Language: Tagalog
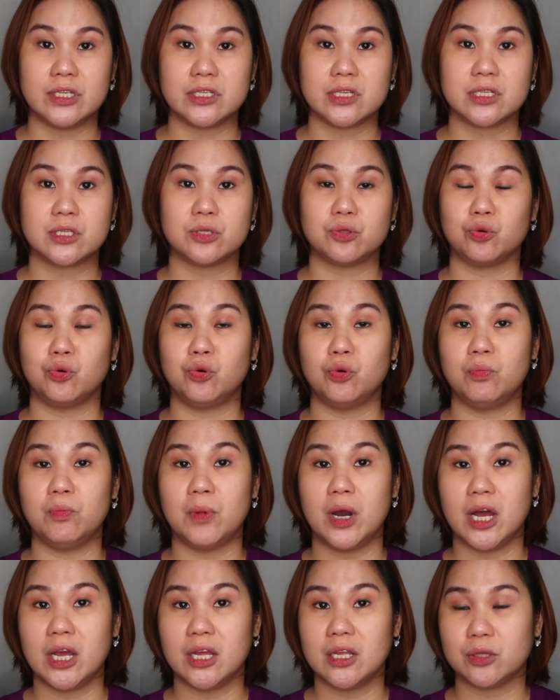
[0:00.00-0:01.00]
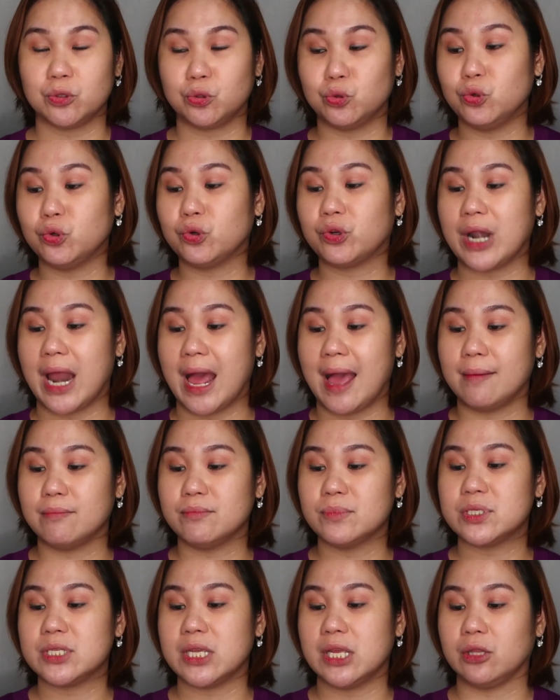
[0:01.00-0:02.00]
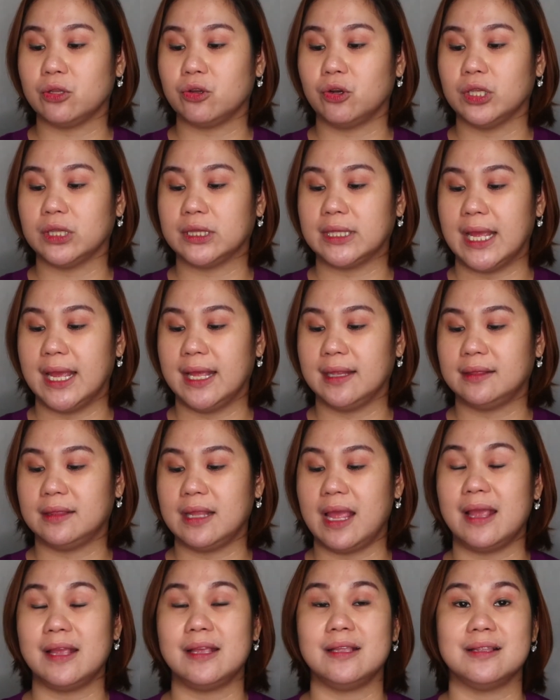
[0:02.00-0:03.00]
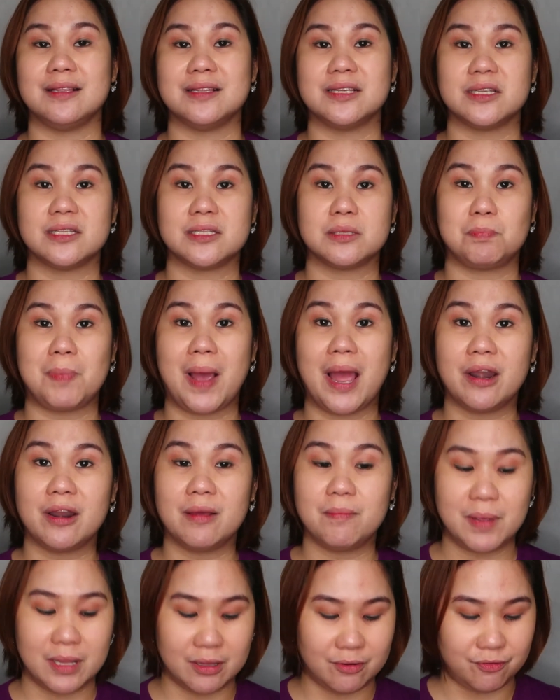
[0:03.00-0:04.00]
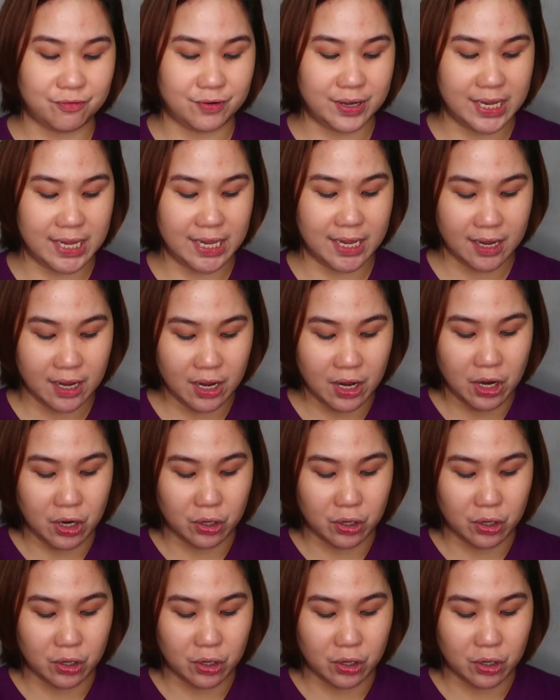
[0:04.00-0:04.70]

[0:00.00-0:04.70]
This is 2, 2 grams in content. This is paraben-free,